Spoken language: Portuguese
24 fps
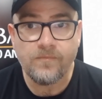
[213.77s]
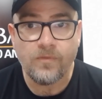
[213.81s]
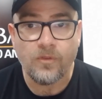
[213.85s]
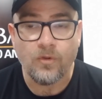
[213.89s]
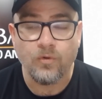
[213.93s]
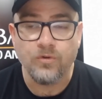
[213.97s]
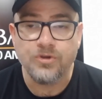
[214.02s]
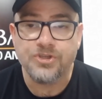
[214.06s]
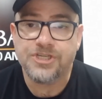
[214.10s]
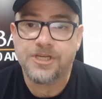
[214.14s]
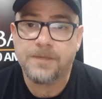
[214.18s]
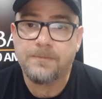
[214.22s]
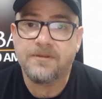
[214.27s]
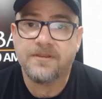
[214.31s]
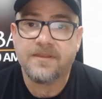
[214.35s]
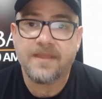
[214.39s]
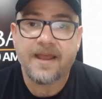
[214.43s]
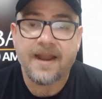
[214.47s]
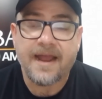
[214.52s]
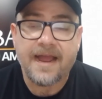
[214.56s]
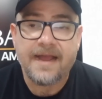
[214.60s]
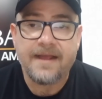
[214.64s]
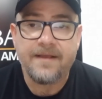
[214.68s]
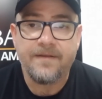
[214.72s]
o time
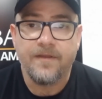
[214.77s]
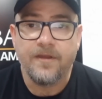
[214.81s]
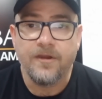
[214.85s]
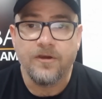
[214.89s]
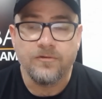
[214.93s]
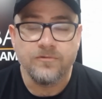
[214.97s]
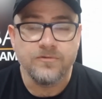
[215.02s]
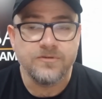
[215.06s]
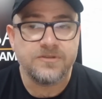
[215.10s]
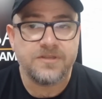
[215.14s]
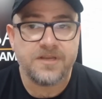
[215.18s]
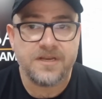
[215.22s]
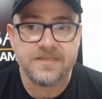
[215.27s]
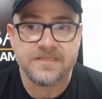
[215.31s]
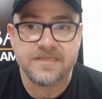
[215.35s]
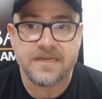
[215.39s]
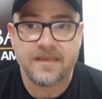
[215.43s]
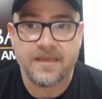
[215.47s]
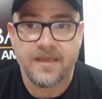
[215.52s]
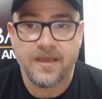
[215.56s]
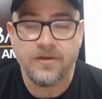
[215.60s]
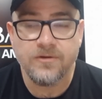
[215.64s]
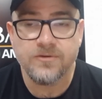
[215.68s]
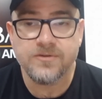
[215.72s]
terá os três
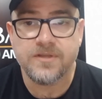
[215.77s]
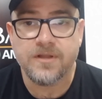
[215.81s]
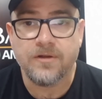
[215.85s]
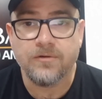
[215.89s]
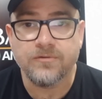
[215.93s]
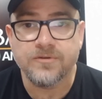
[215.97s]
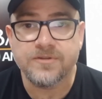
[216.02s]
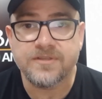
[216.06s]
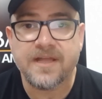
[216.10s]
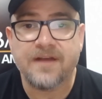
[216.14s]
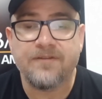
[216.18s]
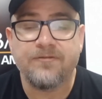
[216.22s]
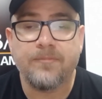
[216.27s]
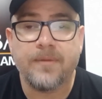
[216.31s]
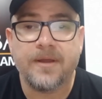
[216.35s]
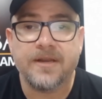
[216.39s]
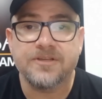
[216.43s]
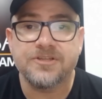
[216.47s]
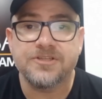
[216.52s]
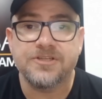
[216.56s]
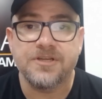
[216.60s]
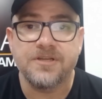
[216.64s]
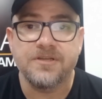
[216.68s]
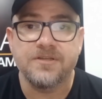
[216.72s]
zagueiros, né? O Gustavo
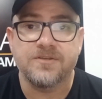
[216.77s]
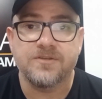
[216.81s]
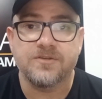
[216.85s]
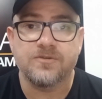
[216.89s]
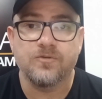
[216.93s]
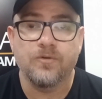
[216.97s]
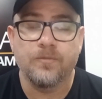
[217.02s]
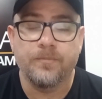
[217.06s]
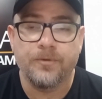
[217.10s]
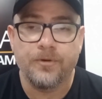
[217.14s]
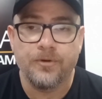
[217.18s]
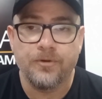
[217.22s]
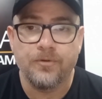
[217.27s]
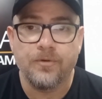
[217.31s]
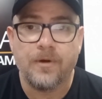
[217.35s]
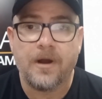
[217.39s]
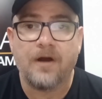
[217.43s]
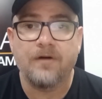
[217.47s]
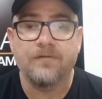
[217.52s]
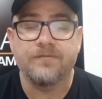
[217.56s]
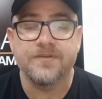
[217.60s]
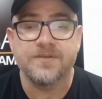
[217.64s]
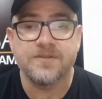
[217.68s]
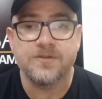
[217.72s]
Martins, o Bruno
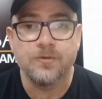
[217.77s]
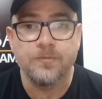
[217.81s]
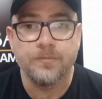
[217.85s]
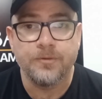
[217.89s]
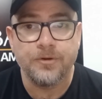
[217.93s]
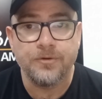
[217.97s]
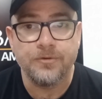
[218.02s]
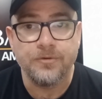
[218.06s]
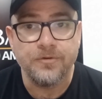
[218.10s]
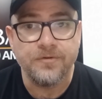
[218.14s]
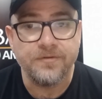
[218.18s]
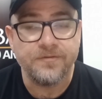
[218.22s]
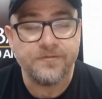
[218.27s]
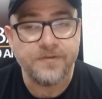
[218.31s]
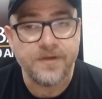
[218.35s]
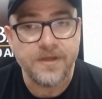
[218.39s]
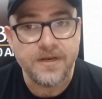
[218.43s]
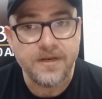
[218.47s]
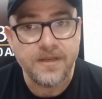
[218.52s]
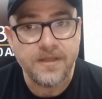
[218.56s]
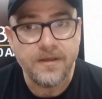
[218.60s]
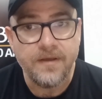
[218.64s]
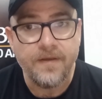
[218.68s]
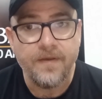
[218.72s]
Alves e o Bruno
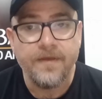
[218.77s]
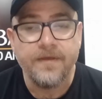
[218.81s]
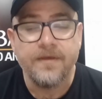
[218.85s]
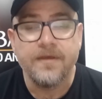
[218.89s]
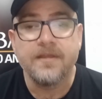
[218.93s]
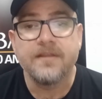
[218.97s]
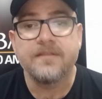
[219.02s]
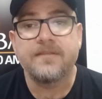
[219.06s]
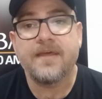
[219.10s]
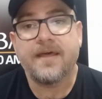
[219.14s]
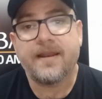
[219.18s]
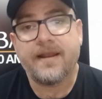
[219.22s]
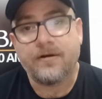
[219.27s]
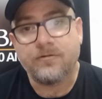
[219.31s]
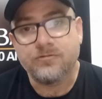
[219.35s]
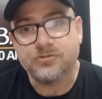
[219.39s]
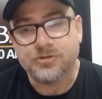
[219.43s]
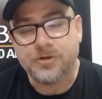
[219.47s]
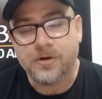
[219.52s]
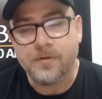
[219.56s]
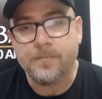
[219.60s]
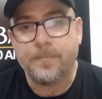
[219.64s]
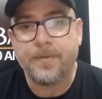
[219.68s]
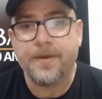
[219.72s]
Vini terá o
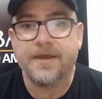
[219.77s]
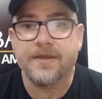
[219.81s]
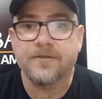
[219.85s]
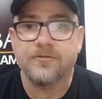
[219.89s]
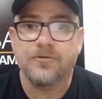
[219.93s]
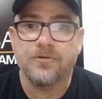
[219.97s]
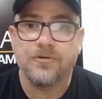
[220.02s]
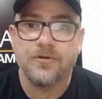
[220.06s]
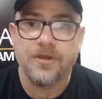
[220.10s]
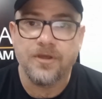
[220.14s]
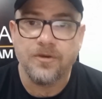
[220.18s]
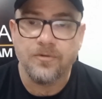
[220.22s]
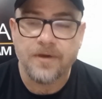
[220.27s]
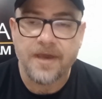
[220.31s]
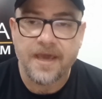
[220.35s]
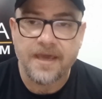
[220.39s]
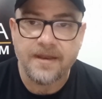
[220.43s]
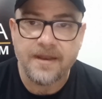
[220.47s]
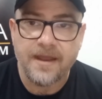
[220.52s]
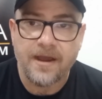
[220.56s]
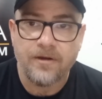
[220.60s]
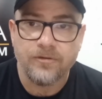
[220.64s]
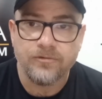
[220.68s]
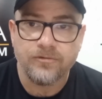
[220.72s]
João Pedro e o
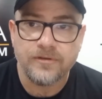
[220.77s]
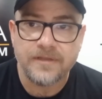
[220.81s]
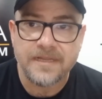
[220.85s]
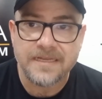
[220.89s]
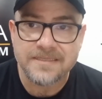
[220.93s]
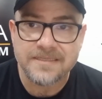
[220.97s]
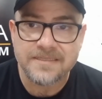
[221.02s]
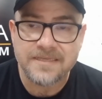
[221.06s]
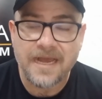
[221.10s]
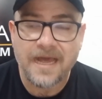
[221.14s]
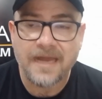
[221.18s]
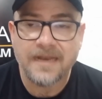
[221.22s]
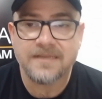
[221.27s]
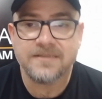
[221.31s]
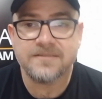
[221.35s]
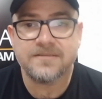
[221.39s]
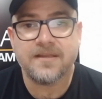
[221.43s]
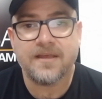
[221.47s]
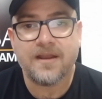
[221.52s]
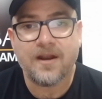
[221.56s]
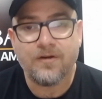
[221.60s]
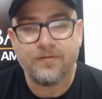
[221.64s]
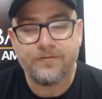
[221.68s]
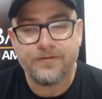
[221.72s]
Reinaldo nas alas,
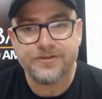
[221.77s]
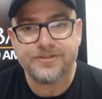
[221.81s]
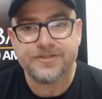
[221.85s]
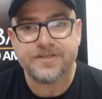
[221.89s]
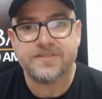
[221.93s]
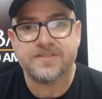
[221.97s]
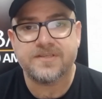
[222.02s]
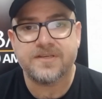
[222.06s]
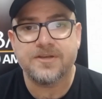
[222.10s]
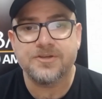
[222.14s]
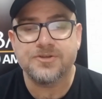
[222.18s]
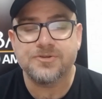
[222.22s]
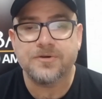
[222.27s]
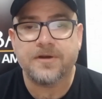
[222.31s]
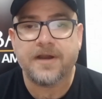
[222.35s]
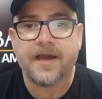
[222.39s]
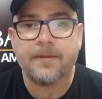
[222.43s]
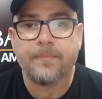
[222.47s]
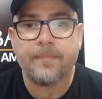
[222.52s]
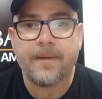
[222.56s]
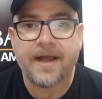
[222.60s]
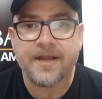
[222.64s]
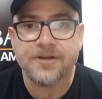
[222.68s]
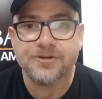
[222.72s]
terá o Sante e o
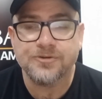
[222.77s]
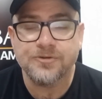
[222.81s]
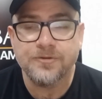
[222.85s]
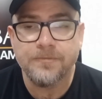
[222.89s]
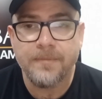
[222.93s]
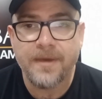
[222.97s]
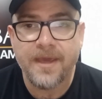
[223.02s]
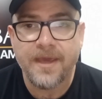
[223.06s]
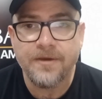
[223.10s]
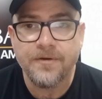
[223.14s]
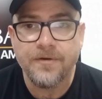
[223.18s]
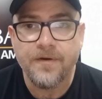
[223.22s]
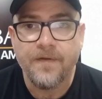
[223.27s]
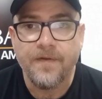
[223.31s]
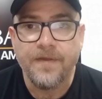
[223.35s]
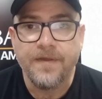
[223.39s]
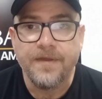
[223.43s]
Carbajo no meio,